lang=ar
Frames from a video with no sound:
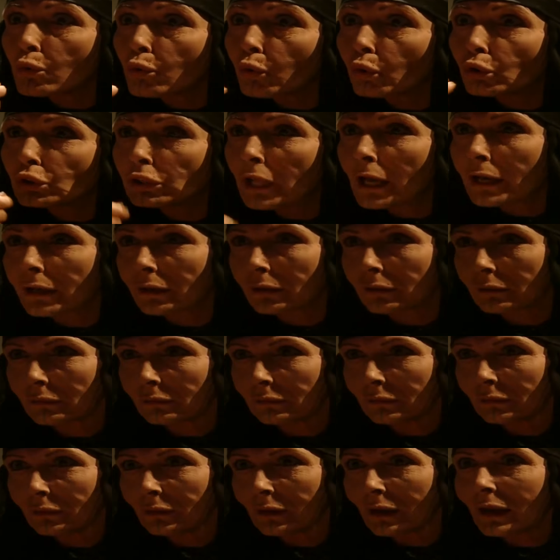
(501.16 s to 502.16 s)
أختك
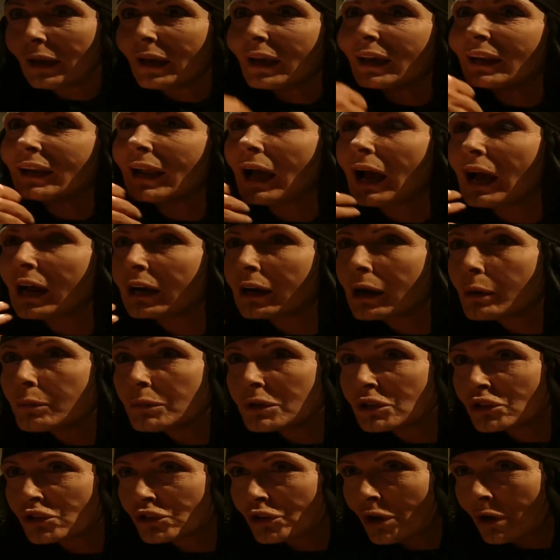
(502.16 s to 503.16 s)
الحرامي
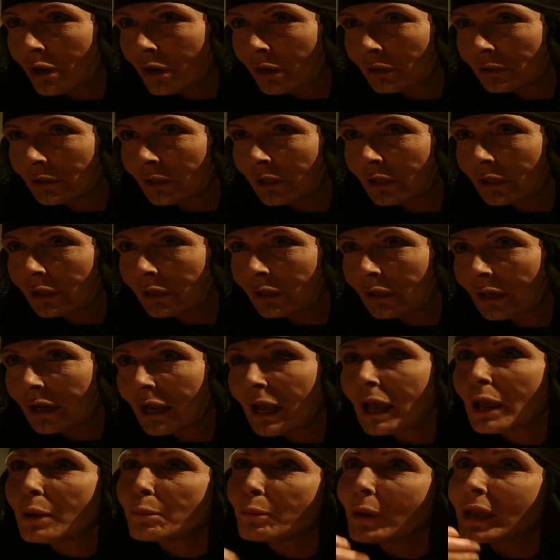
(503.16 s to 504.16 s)
الشاطر
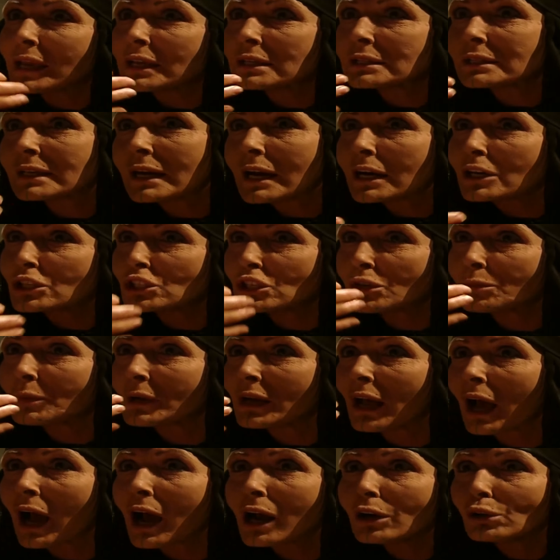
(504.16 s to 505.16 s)
ما يسرقش
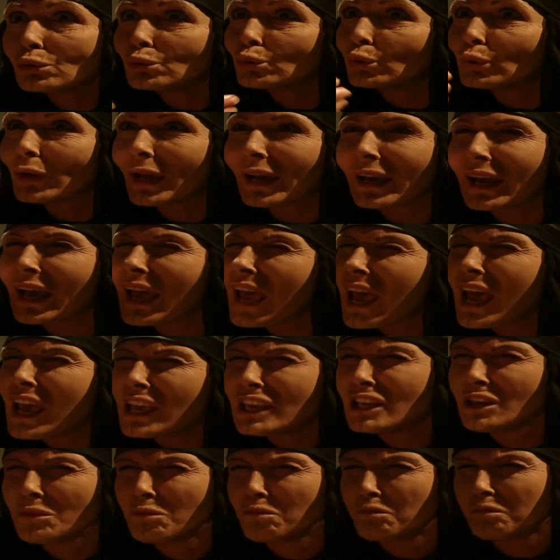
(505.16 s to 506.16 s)
من حارته يا
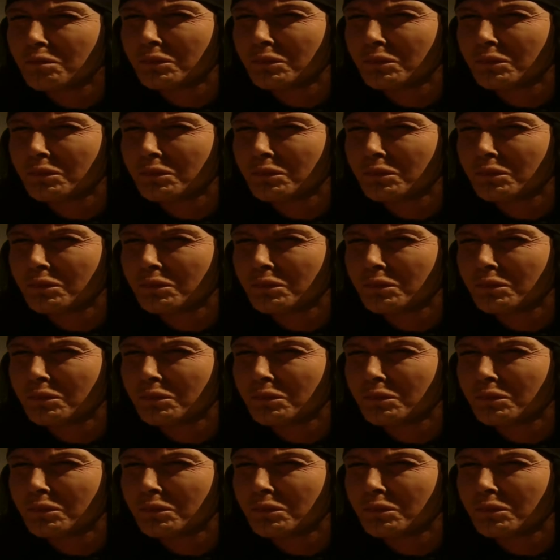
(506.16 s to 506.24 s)
خايب